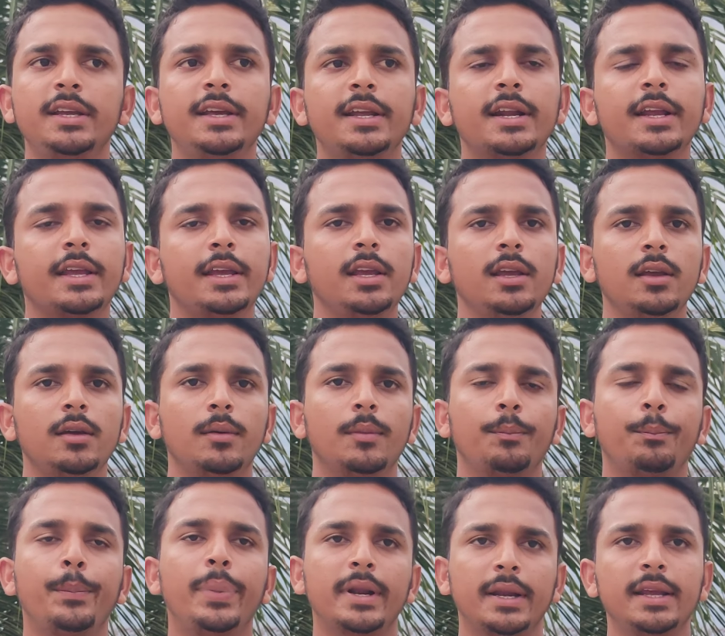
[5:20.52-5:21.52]
ఇయర్కి
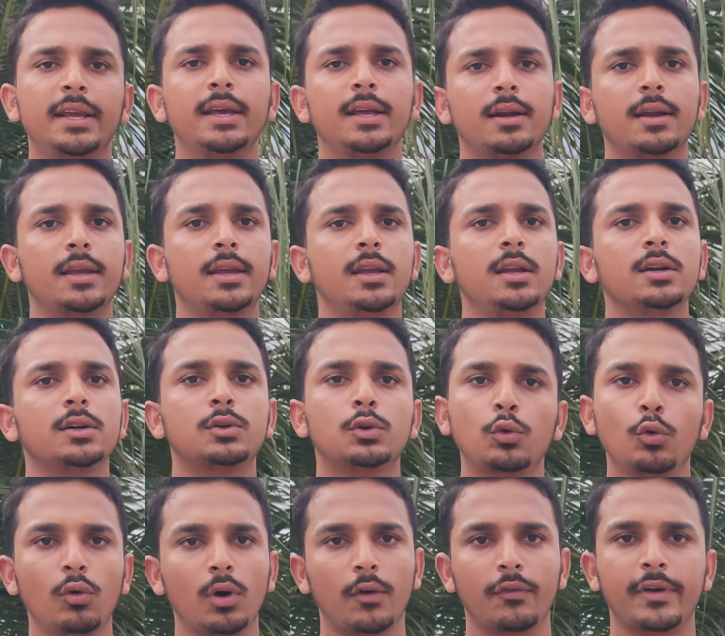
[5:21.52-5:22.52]
పర్ ఇయర్కి
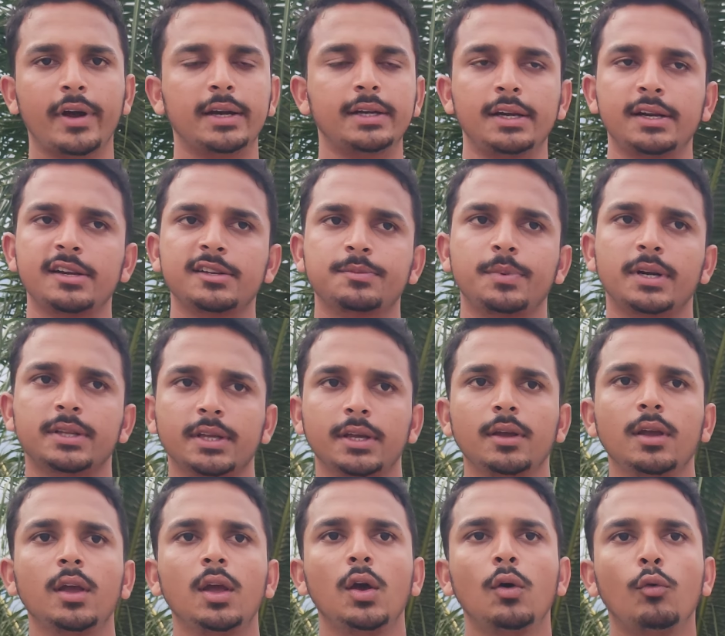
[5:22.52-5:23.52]
టూ అఫ్కాట్ ఎంట్రీస్
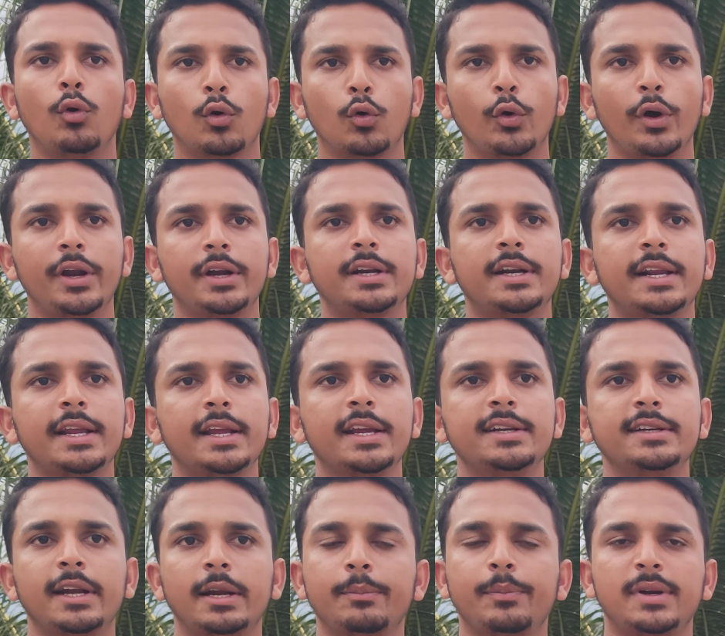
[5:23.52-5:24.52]
పడతాయి ఒక్కో
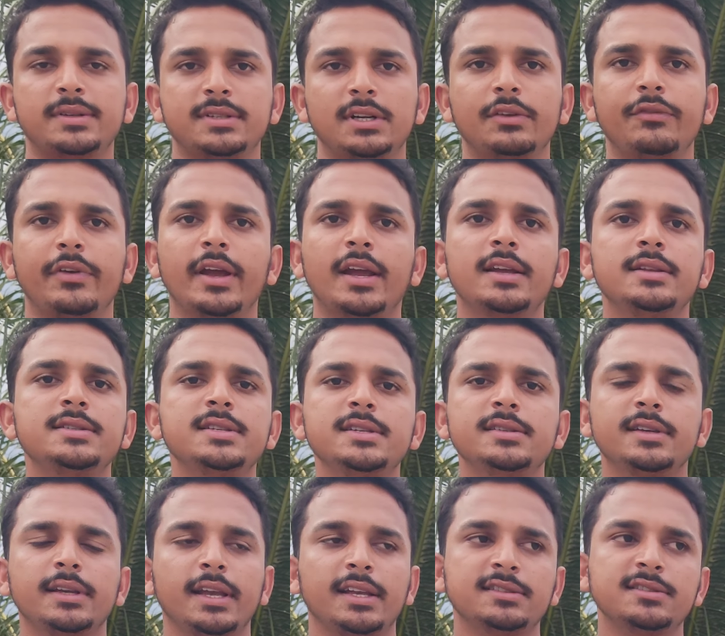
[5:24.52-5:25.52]
ఎంట్రీకి టెన్ పర్సెంట్
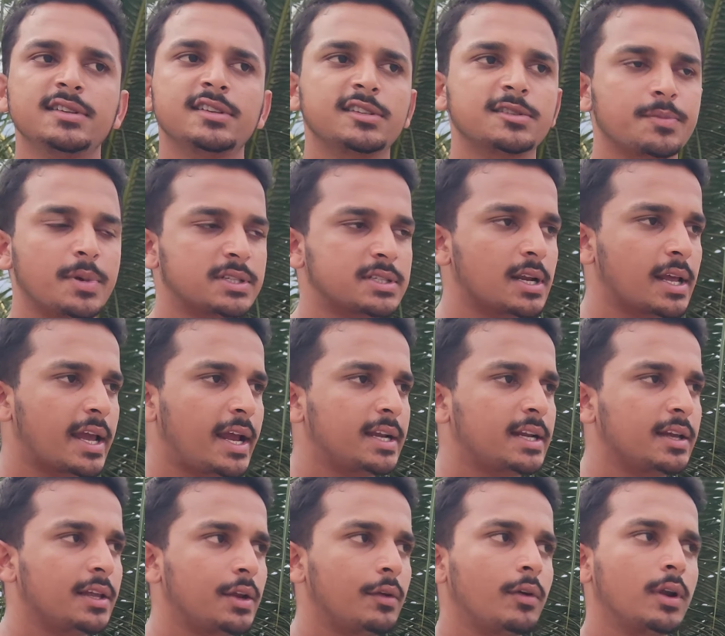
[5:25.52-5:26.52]
వేకెన్సీస్ ఎన్సీసీ స్పెషల్
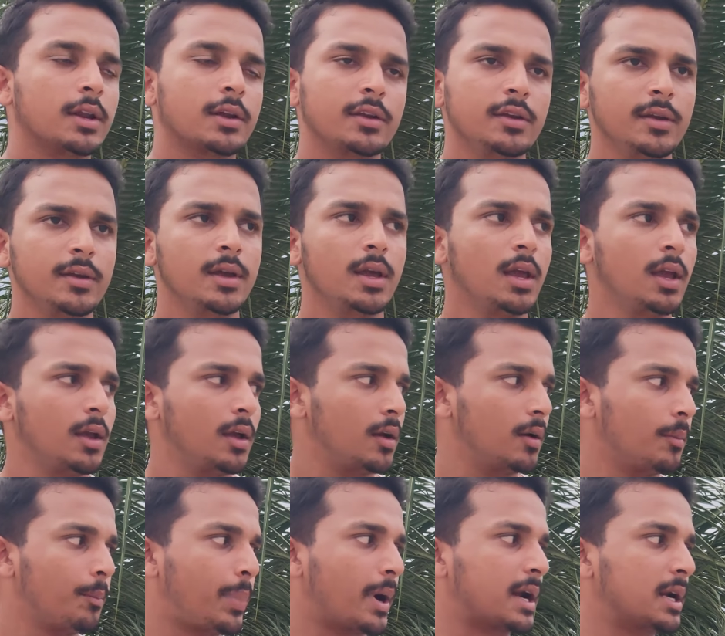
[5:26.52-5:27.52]
కేటగిరీ వాళ్ళకి
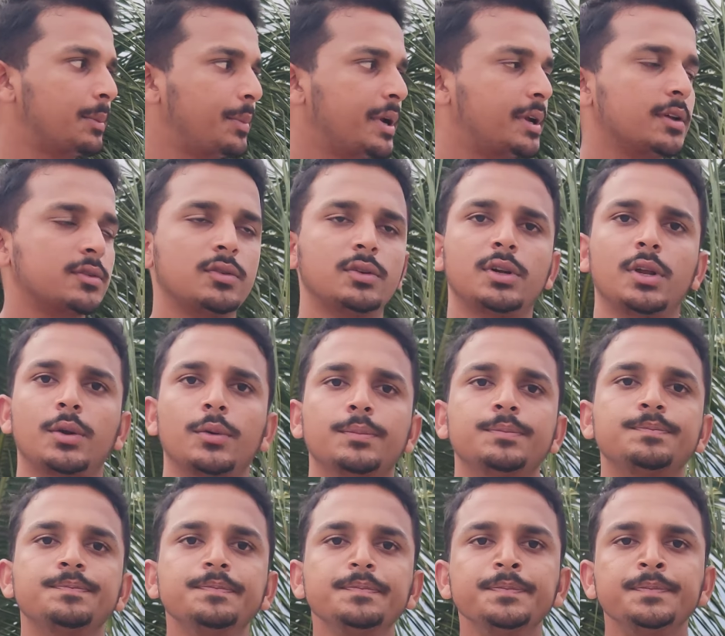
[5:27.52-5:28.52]
పక్కన పెట్టేస్తుంటారు
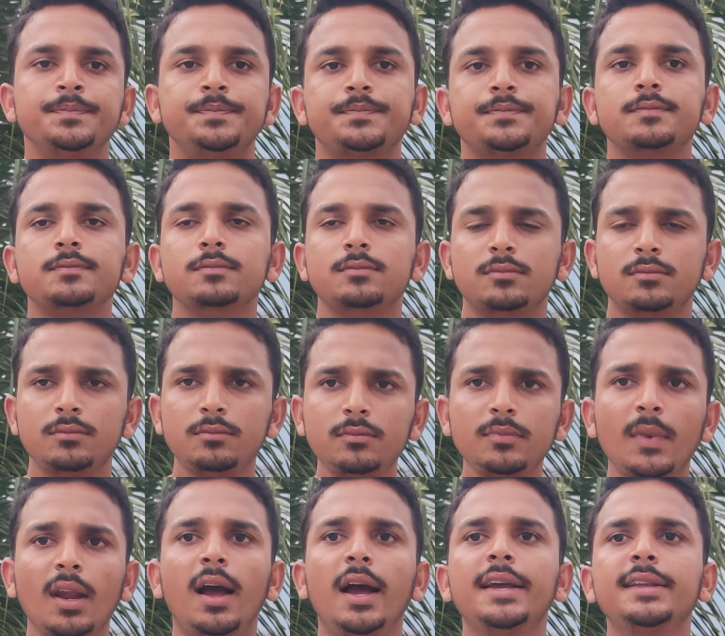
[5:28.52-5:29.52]

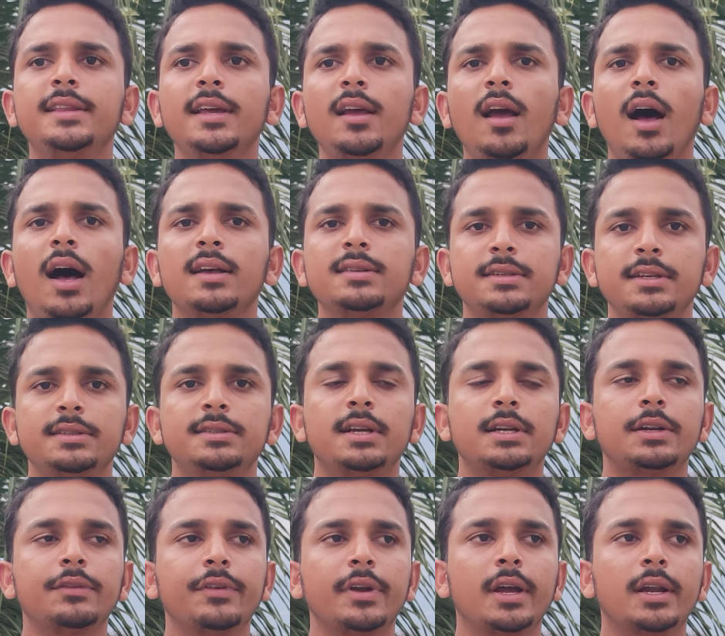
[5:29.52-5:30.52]
అయితే ఆ సీ
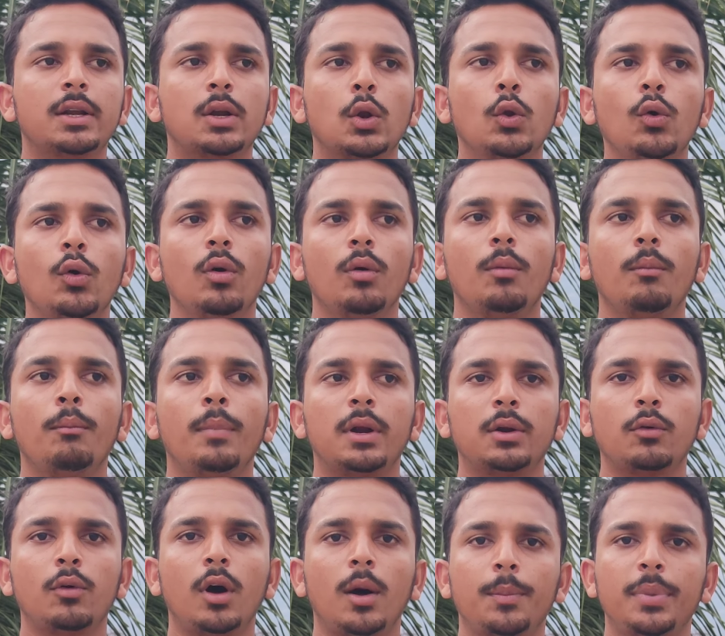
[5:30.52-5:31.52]
సర్టిఫికేట్లో
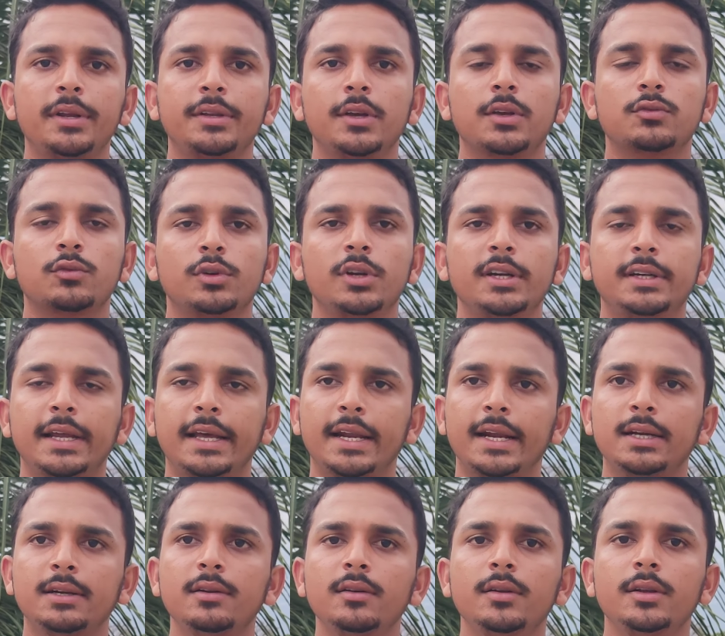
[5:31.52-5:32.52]
మనం అప్లై చేసుకుంటే
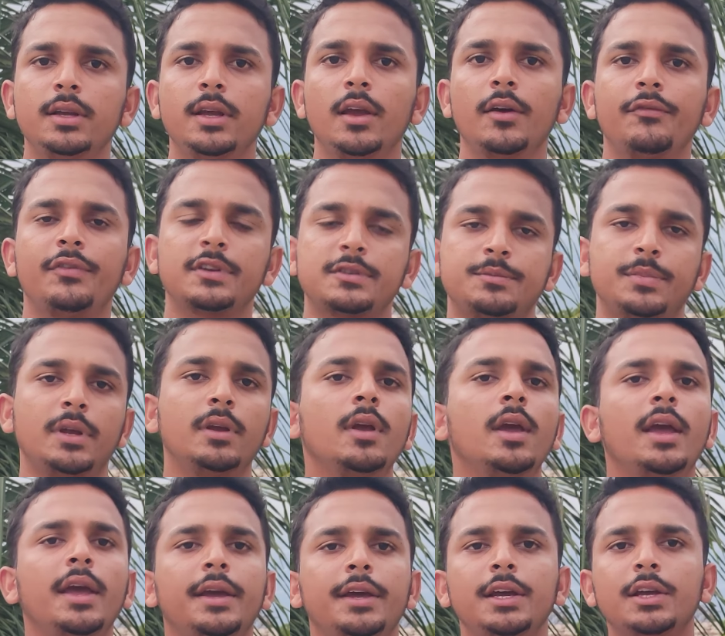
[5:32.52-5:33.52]
డైరెక్ట్ ఏఎఫ్ఎస్పి
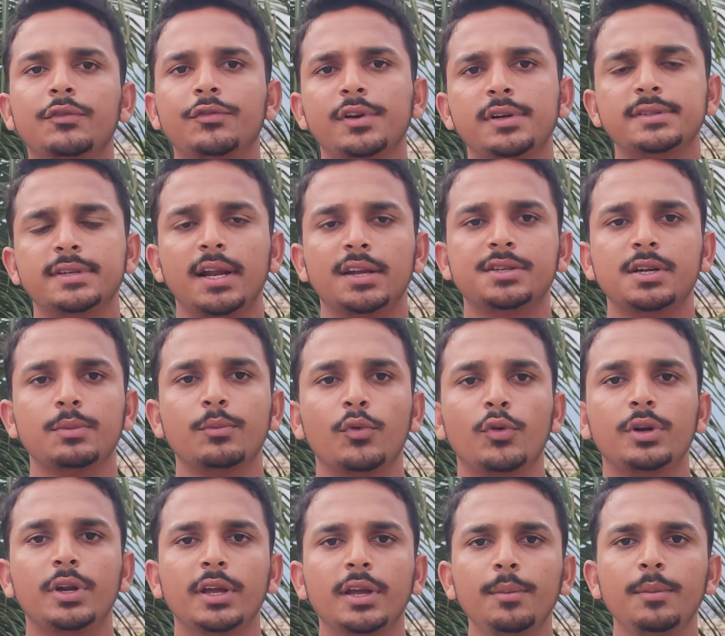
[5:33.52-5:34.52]
ఎయిర్ ఫోర్స్ సెలక్షన్
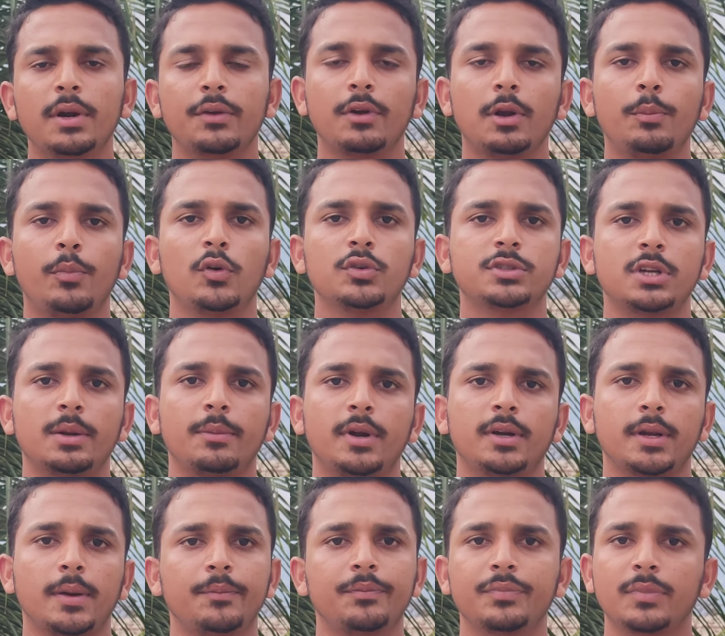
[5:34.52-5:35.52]
బోర్డుకి మనం వెళ్ళిపోవచ్చు
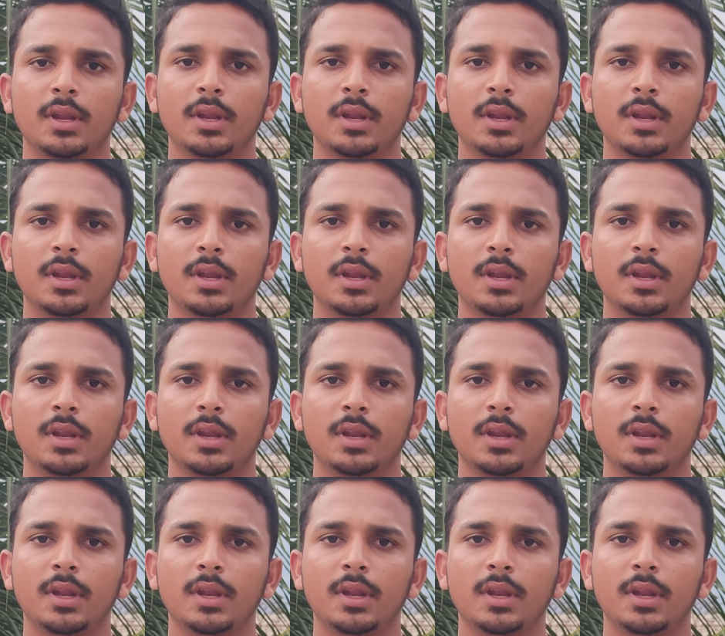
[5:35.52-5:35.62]
అనమాట